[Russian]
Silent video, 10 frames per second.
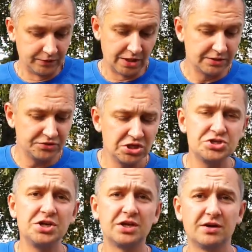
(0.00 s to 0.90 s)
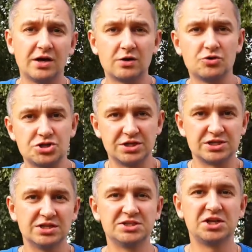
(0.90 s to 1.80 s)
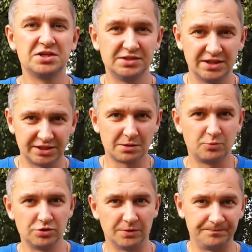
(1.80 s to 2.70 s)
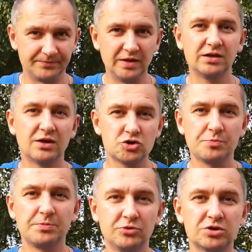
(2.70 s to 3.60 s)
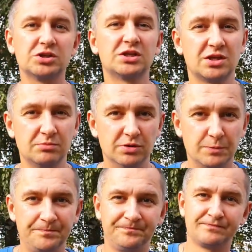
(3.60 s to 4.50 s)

Да, они все черики хорошие, если они зрелые, я так понял. Мне главное, что помидор сладкий был.